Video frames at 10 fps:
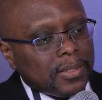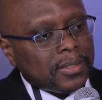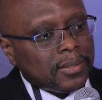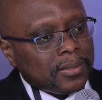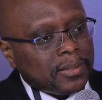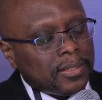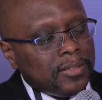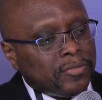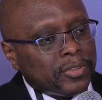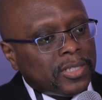euh,
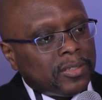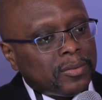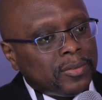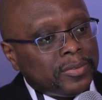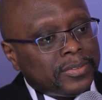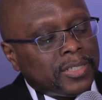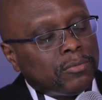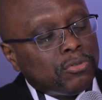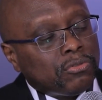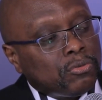il faudrait que ça
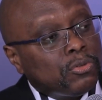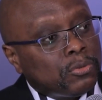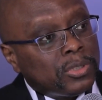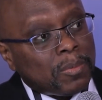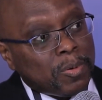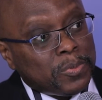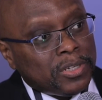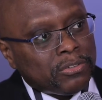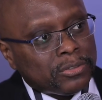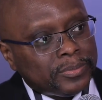touche toute la
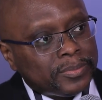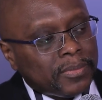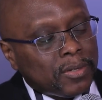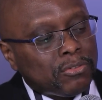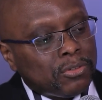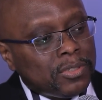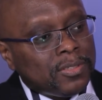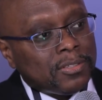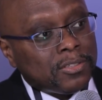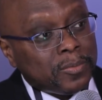population. Aujourd'hui,
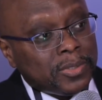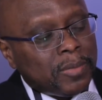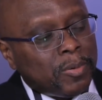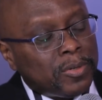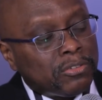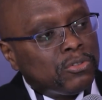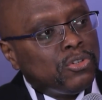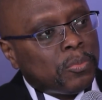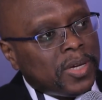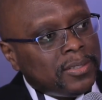c'est seulement la population
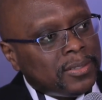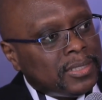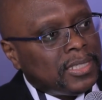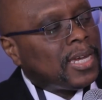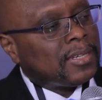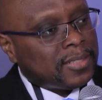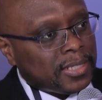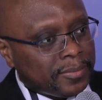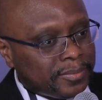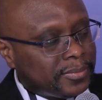urbaine qui a
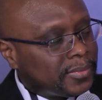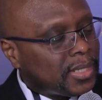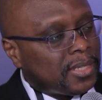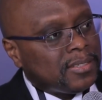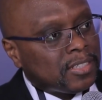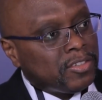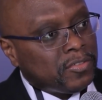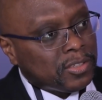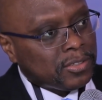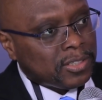accès à des services
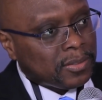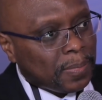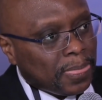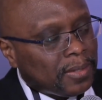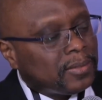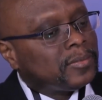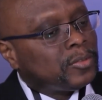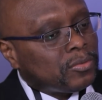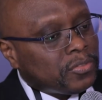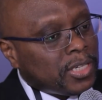financiers,
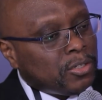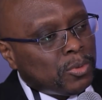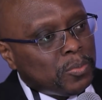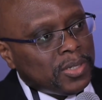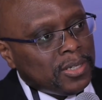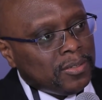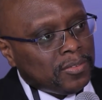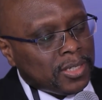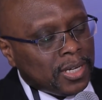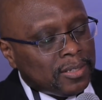donc via le mobile,
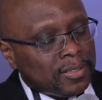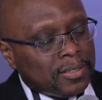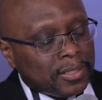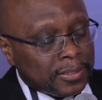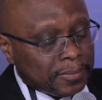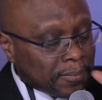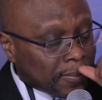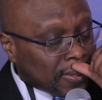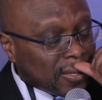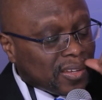via etc.
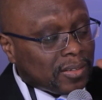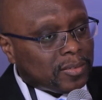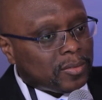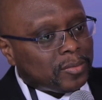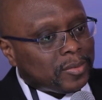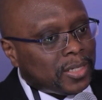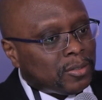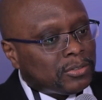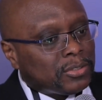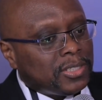
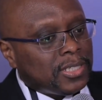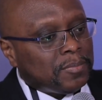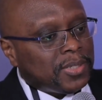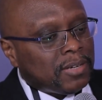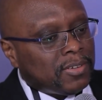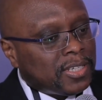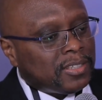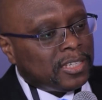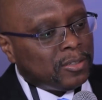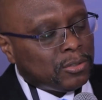Alors, ce qui est bien avec la
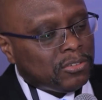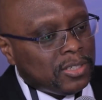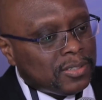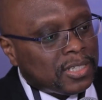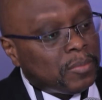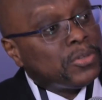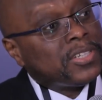technologie, c'est qu'elle peut